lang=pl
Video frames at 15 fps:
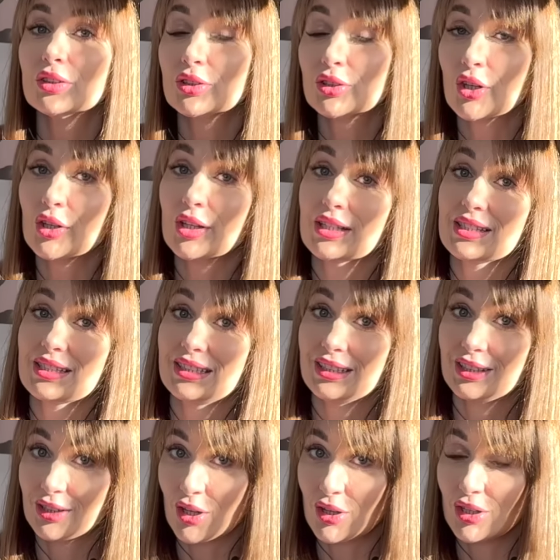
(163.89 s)
To jest
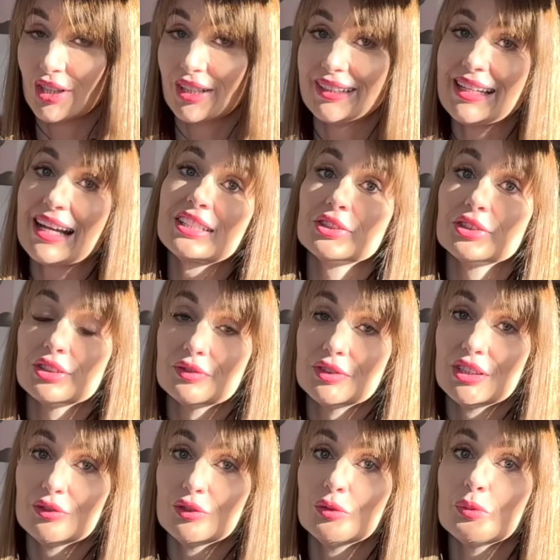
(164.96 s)
to, jak się do tych
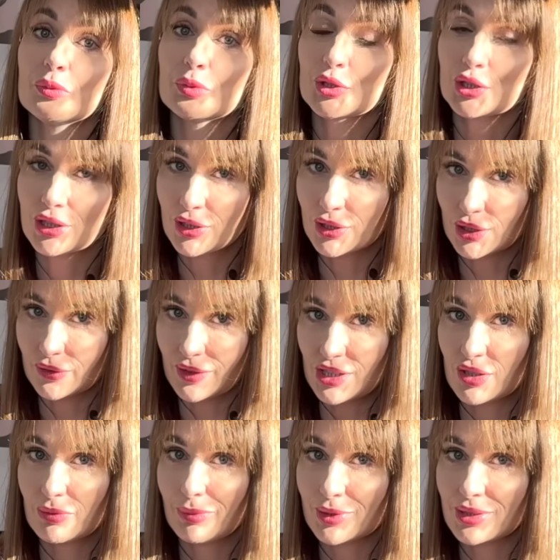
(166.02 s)
wysiewów przygotować
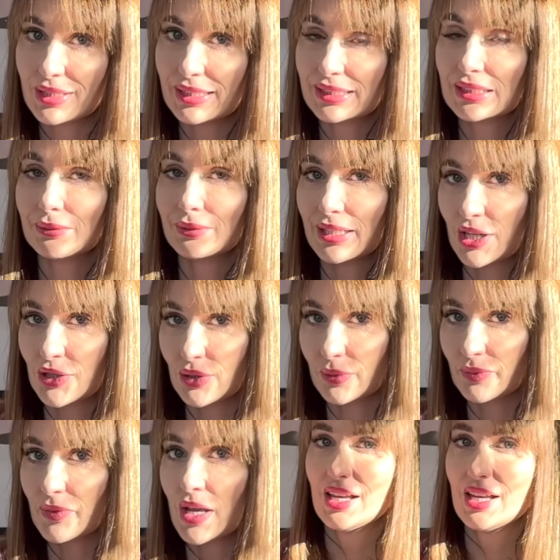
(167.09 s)
pod względem nasion.